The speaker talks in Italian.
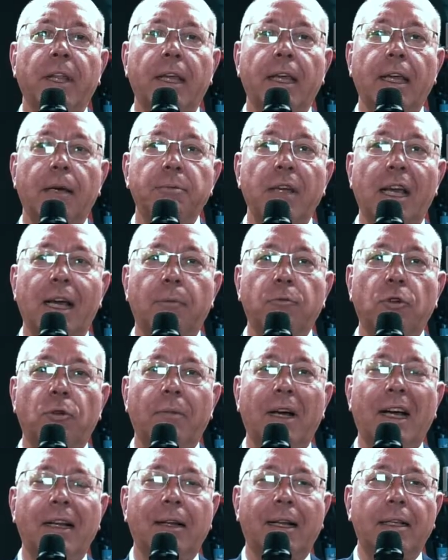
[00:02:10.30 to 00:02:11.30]
e abbiamo
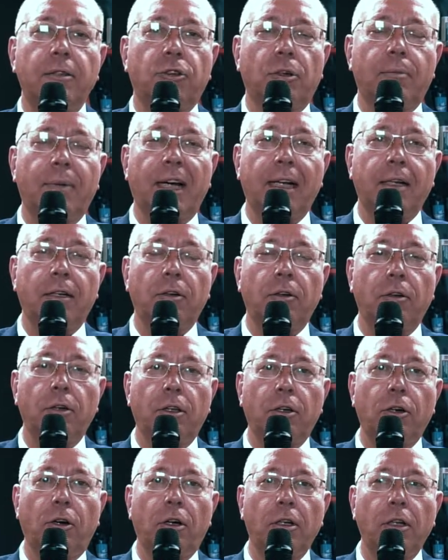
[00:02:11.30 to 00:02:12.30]
un altro marco
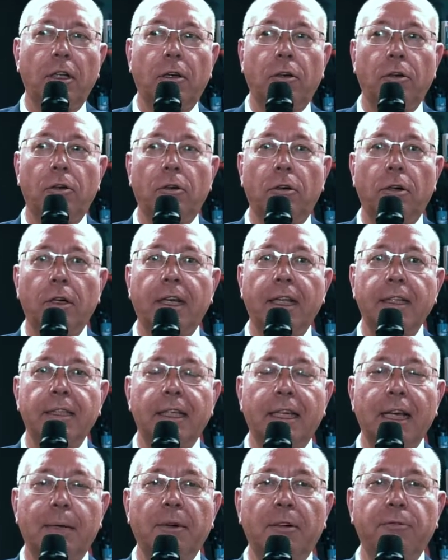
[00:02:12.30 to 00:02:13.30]
iconico che
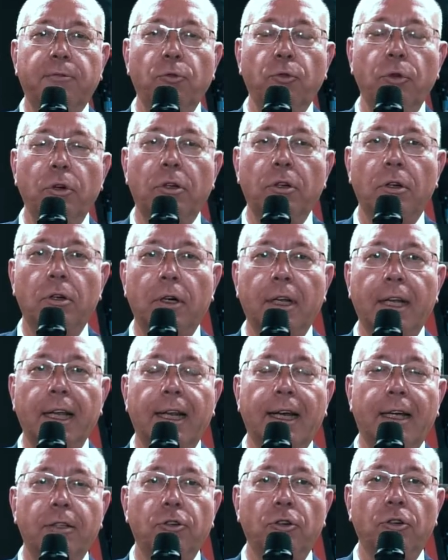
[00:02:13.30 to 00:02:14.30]
si chiama Fulcron che
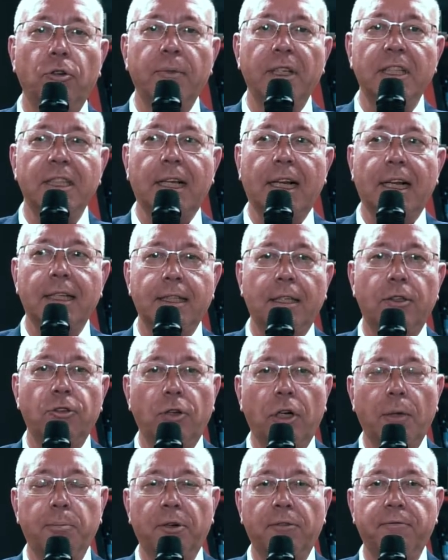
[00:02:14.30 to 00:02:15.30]
è nato come
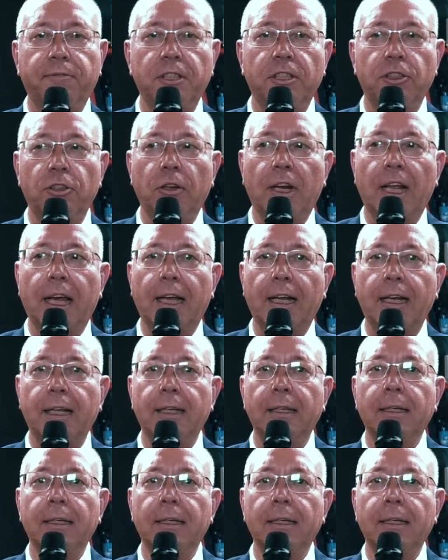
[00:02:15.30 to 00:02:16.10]
sgrassatore professionale,